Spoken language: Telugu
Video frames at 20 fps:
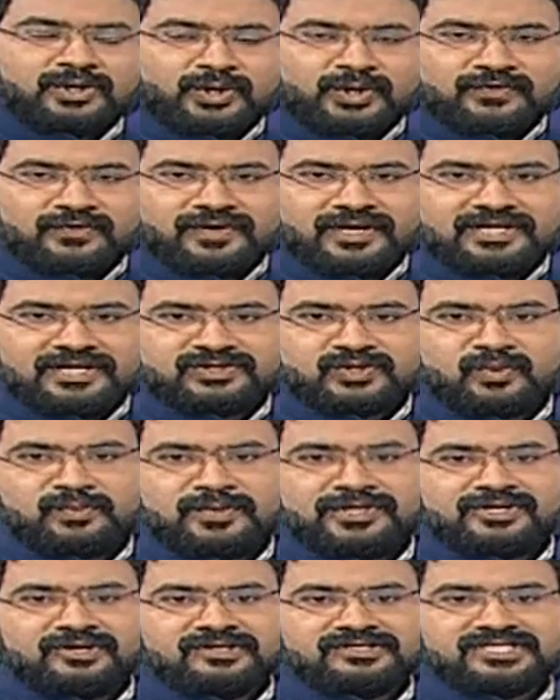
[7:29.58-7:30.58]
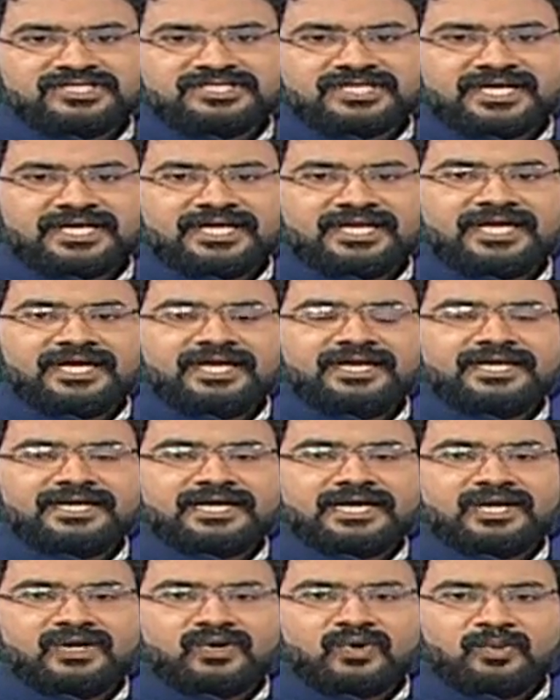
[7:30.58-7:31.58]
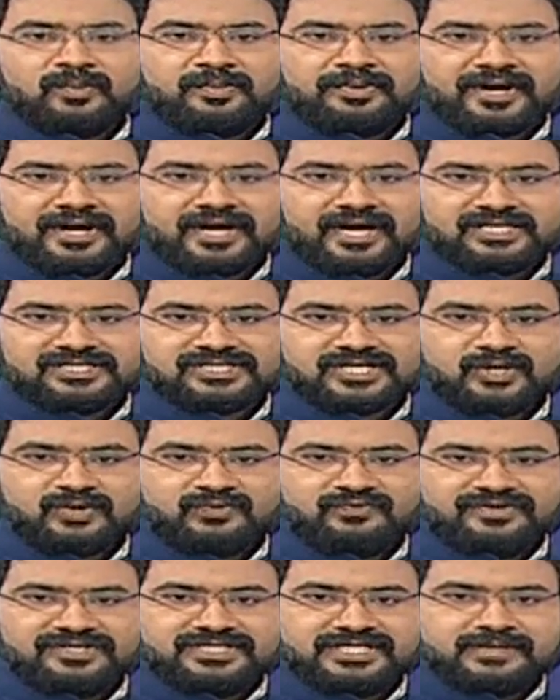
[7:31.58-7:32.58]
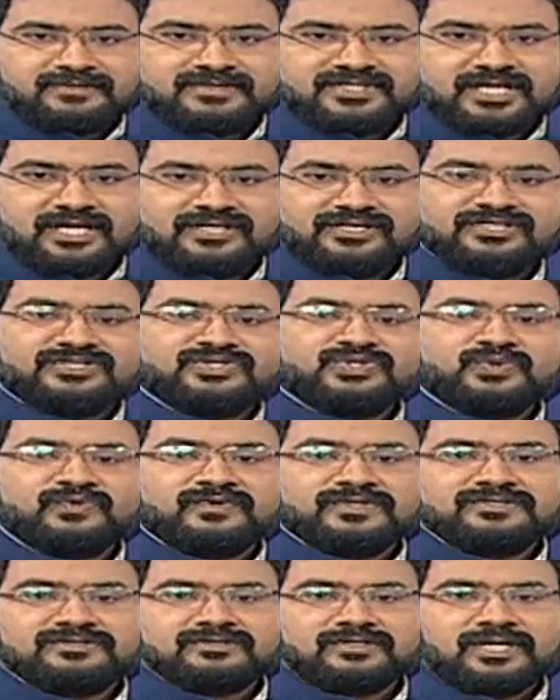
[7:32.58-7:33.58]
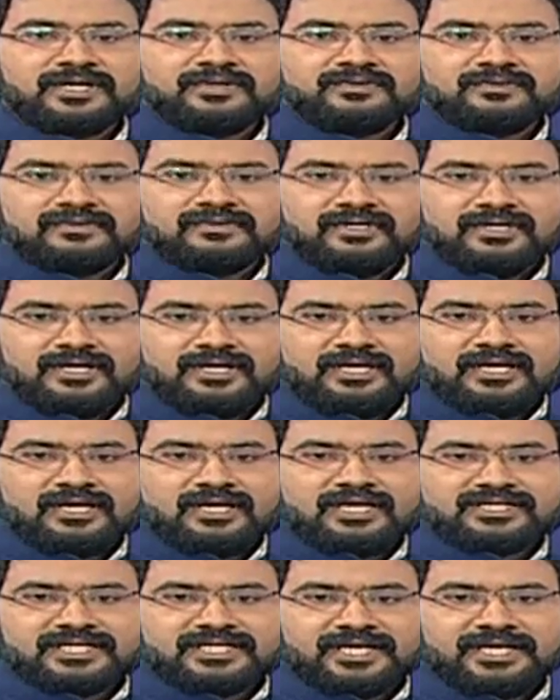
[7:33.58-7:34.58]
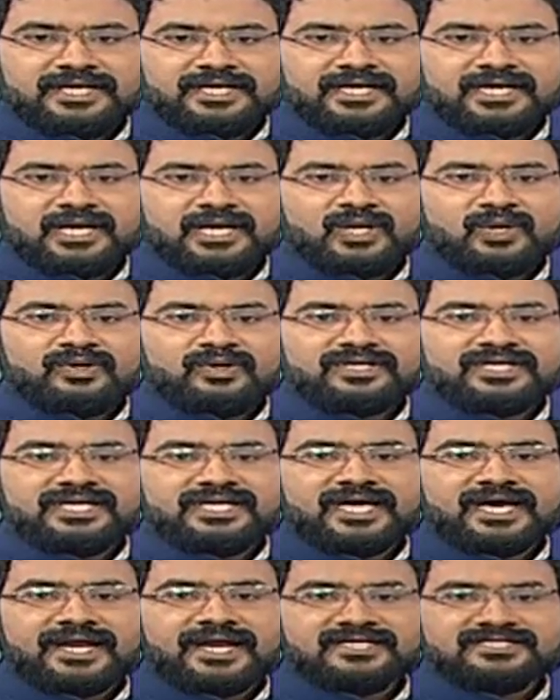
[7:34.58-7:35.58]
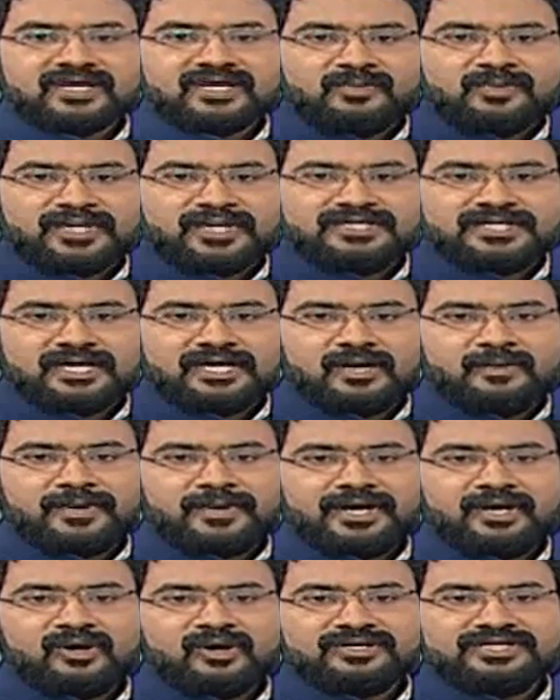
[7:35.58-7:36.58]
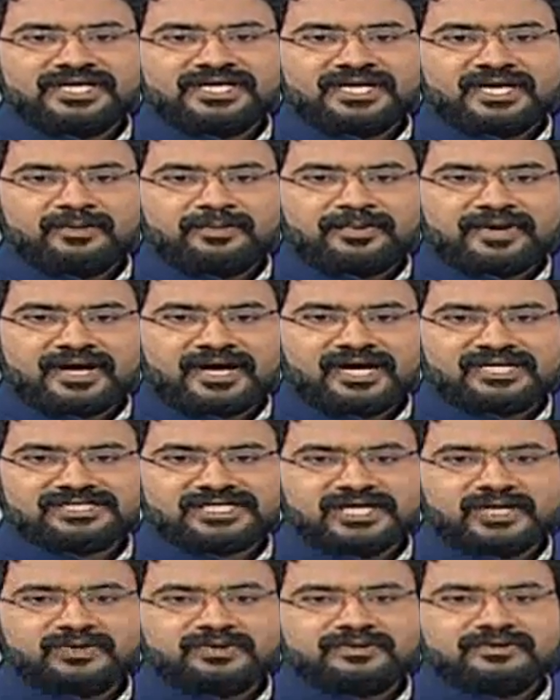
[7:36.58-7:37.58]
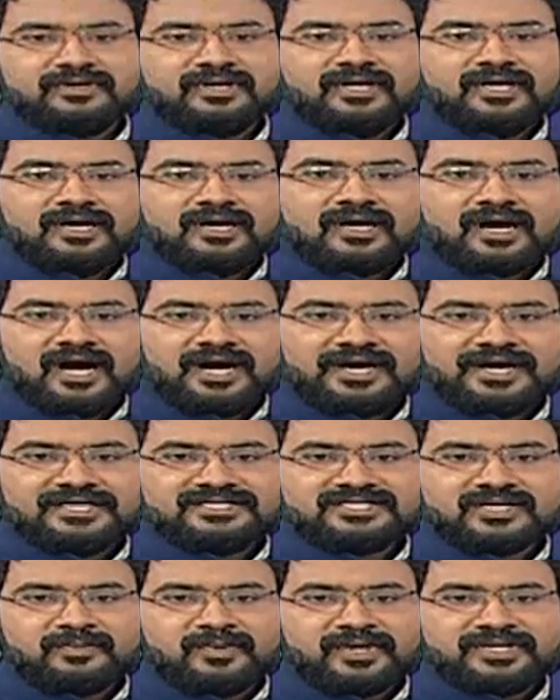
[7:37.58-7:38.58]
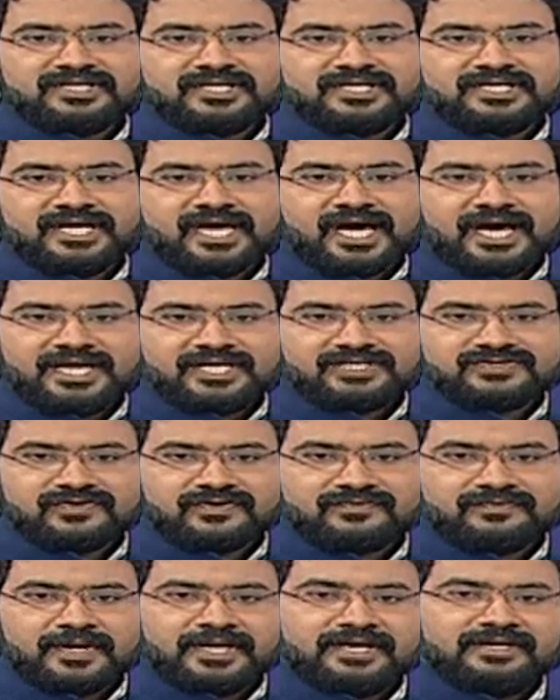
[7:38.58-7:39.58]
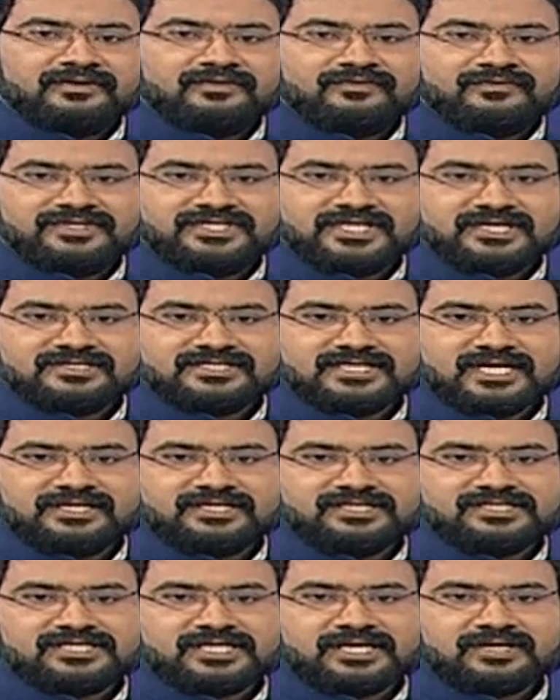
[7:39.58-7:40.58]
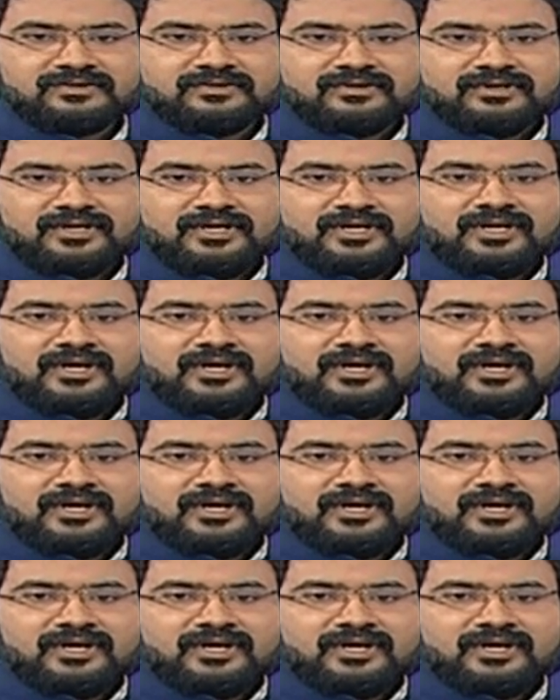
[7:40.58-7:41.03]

రెండు వేల తొమ్మిది నుంచి జరిగిన ఎన్నికల్లో ప్రకాష్ గౌడ్ విజయం సాధిస్తూ వస్తున్నారు గత ఎన్నికల్లో టీఆర్ఎస్ అభ్యర్థిగా బరిలోకి దిగిన ప్రకాష్ గౌడ్ కాంగ్రెస్ అభ్యర్థి జ్ఞానేశ్వర్పై విజయం సాధించారు